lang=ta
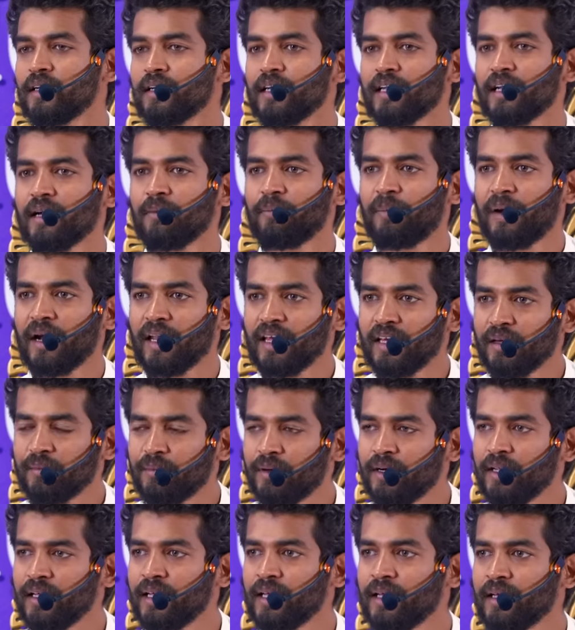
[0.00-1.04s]
ஏன்னா
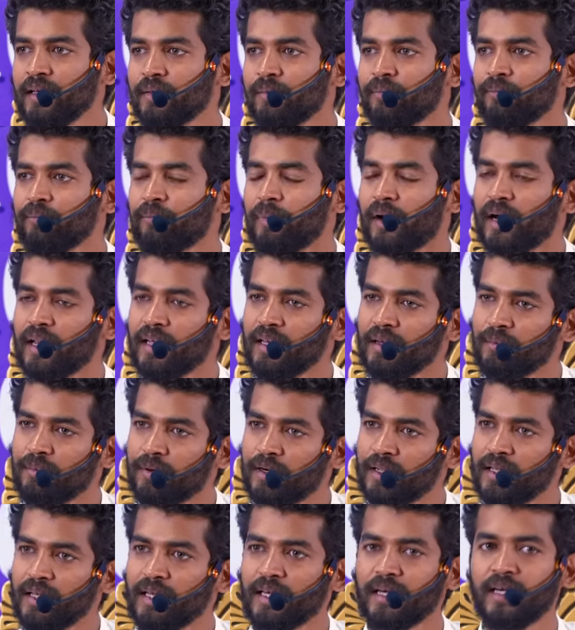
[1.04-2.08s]
பழையபடி
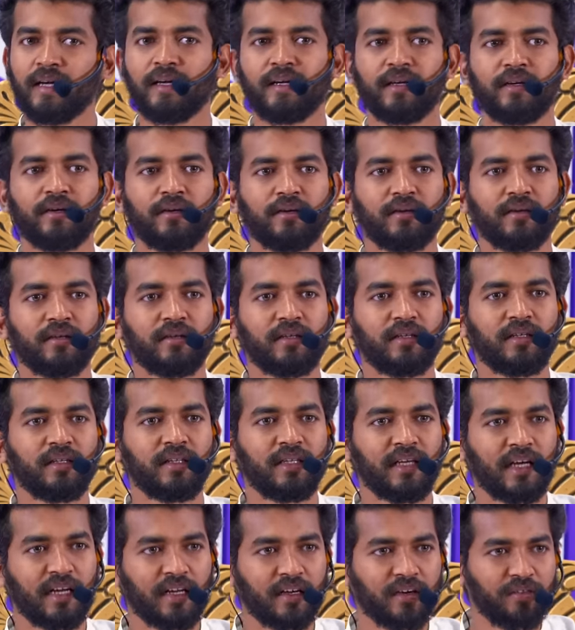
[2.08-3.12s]
பழையபடியே இது
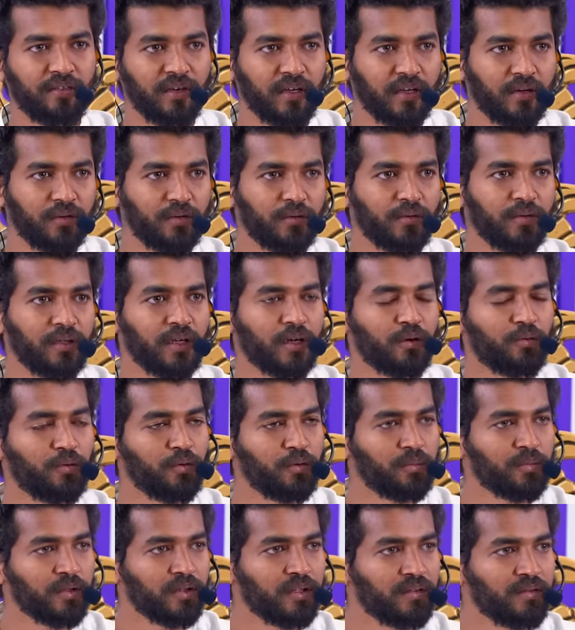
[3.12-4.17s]
எனக்கு வேணும் என்
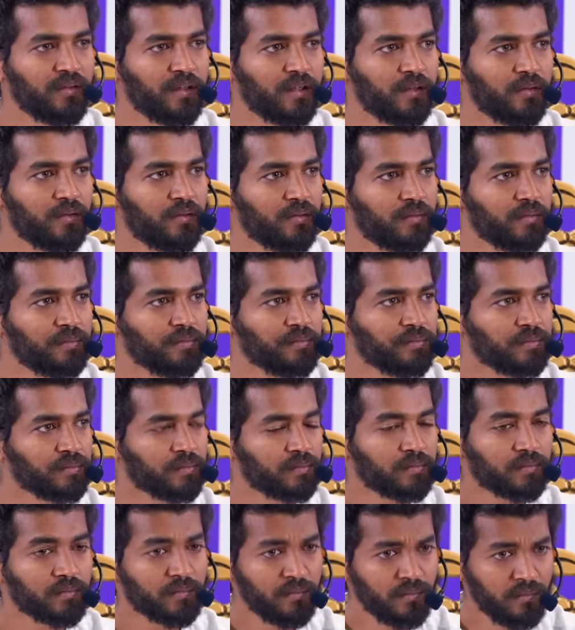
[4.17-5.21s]
குடும்பத்துக்கு வேணும்
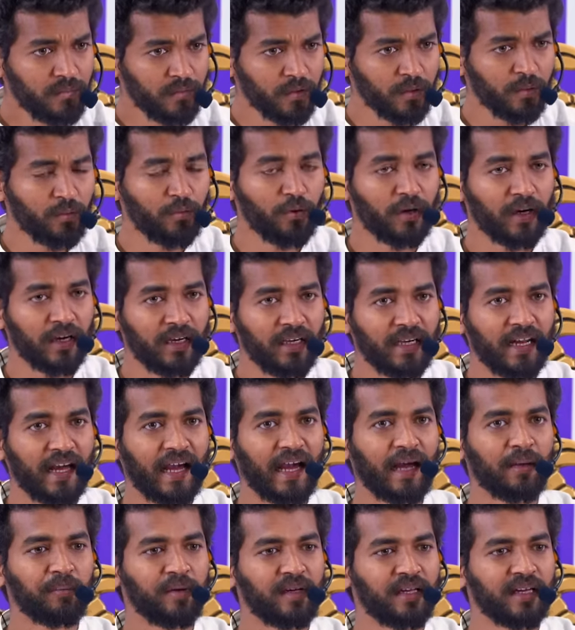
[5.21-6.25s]
ஒரு ரெண்டு
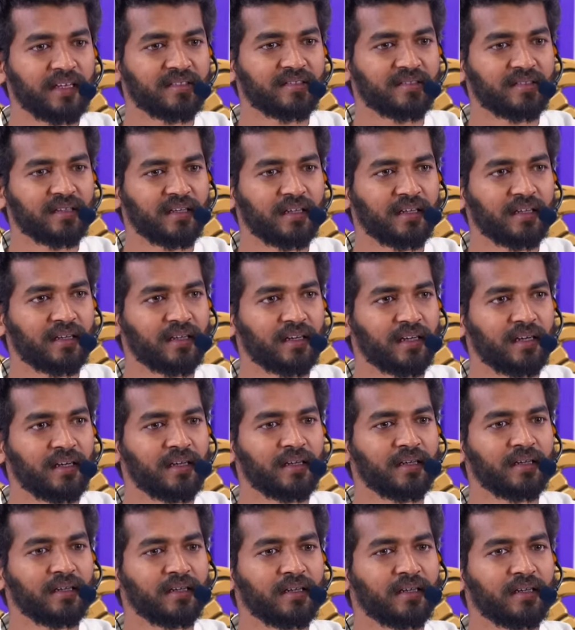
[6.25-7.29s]
ஆப்பிள் எக்ஸ்ட்ரா இருக்குன்னா
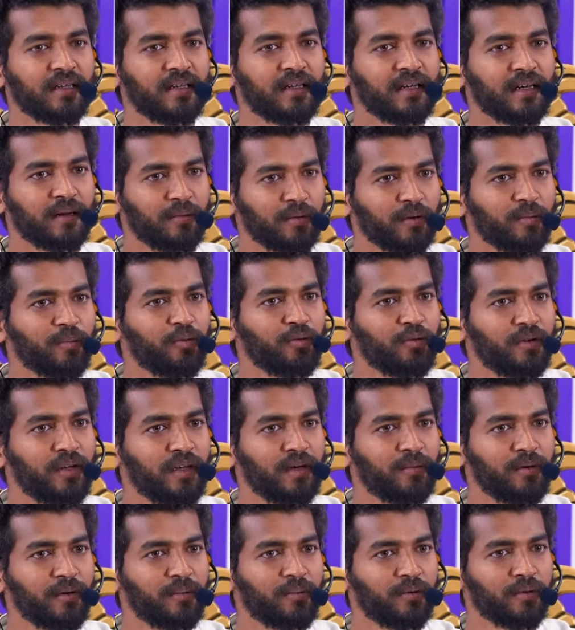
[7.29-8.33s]
நமக்கு புத்தி
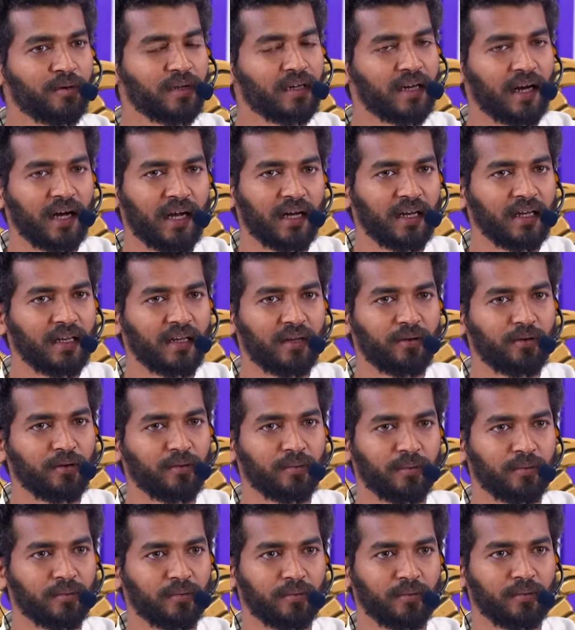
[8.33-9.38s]
எப்படி போகுது காலையில் ஒரு
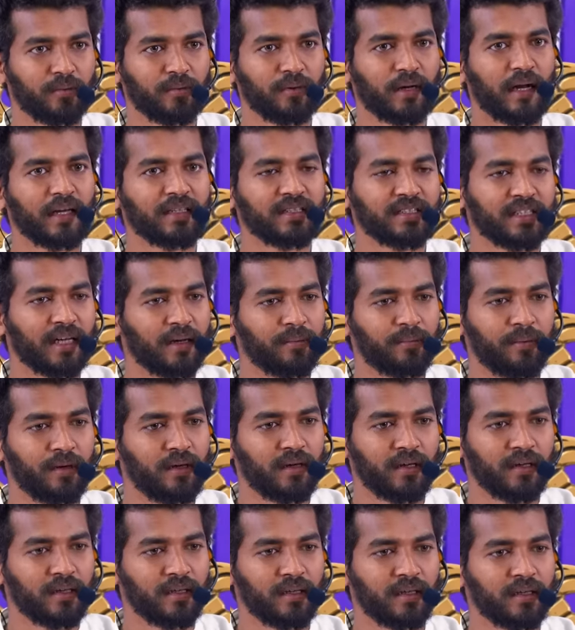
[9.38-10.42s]
ஒரு அஞ்சு ஆப்பிள்
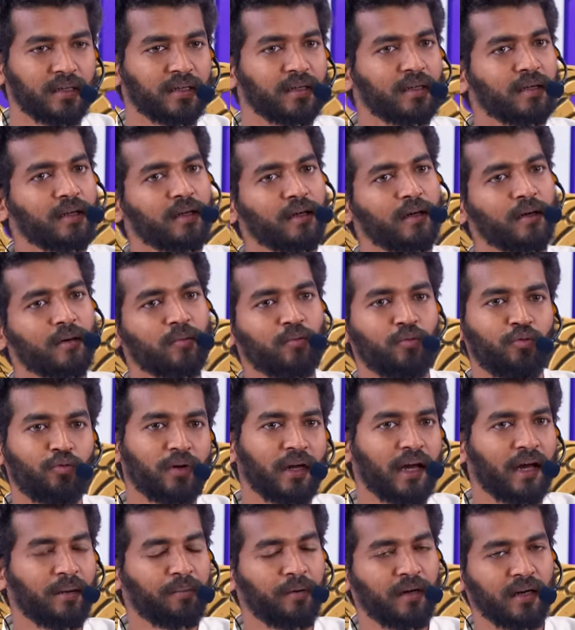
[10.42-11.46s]
இருக்குது மூணு
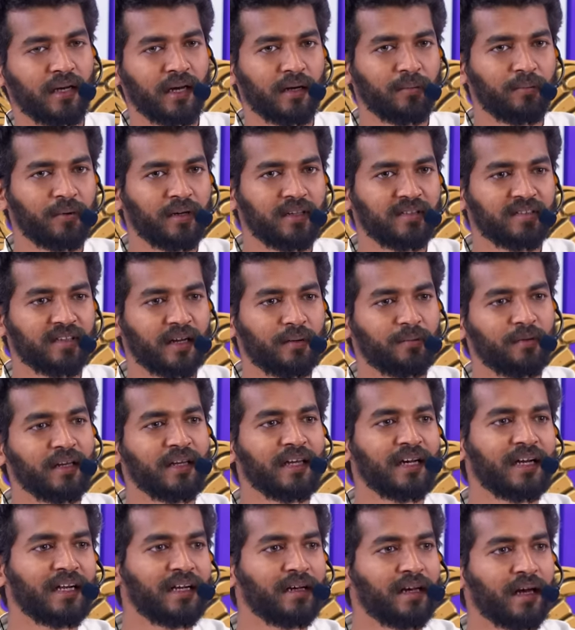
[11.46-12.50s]
ஆப்பிள் கட் பண்ணி
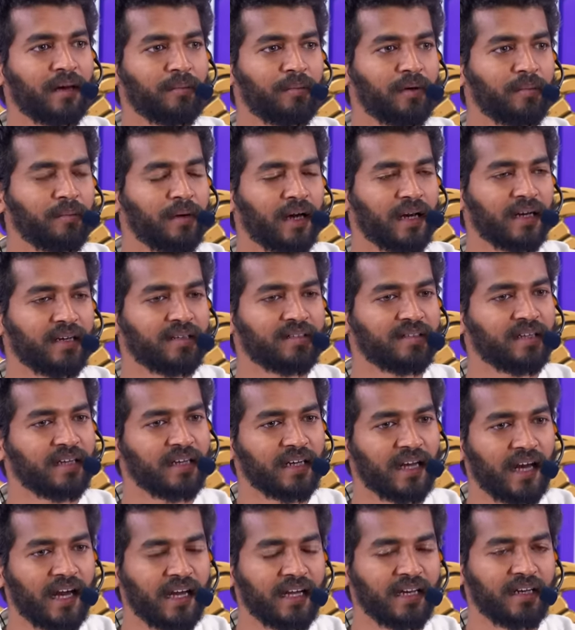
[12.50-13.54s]
சாப்பிட்றீங்க ரெண்டு ஆப்பிள் பேலன்ஸ்
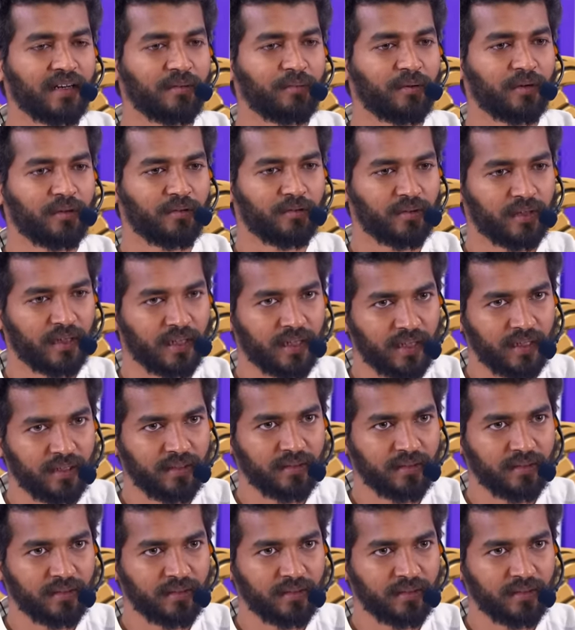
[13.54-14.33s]
இருக்குது நான் என்ன பண்ணுவேன்னா